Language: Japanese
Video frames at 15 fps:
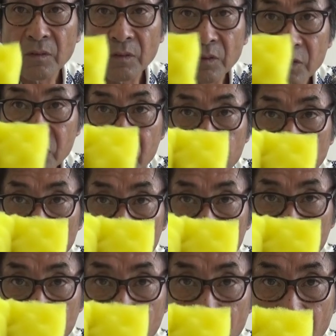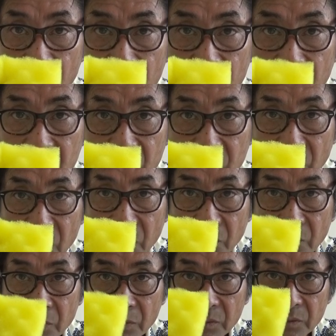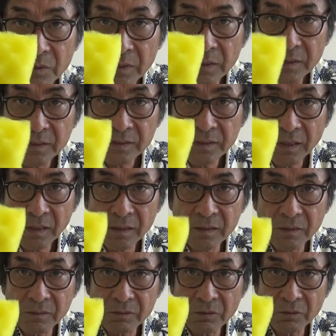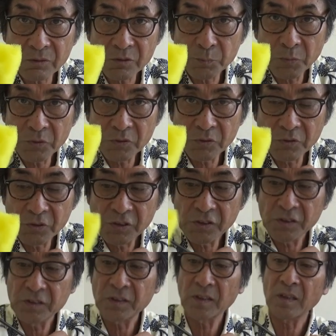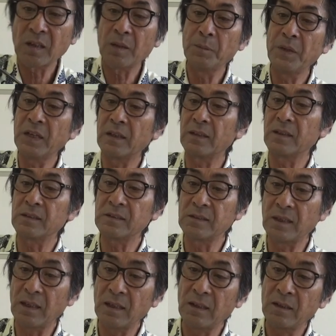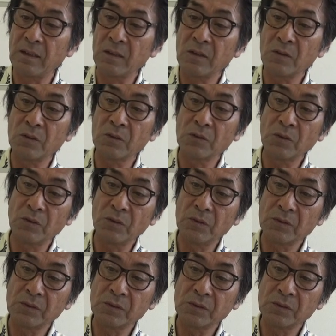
このスポンジの凹凸とさらにはそのスポンジの小さな目がですねこの